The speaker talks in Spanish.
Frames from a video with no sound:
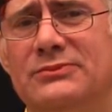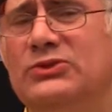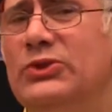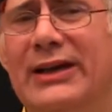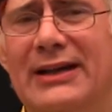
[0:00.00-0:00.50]

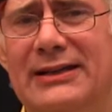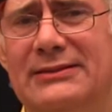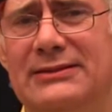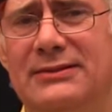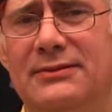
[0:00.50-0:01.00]
no es
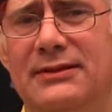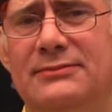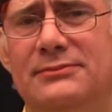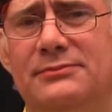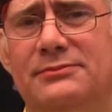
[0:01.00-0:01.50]
agresiva.
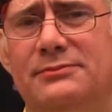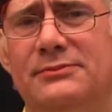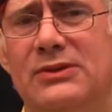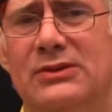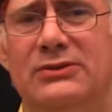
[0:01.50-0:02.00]

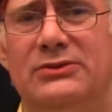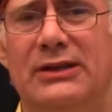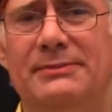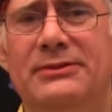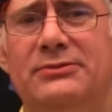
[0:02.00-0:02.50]
Solamente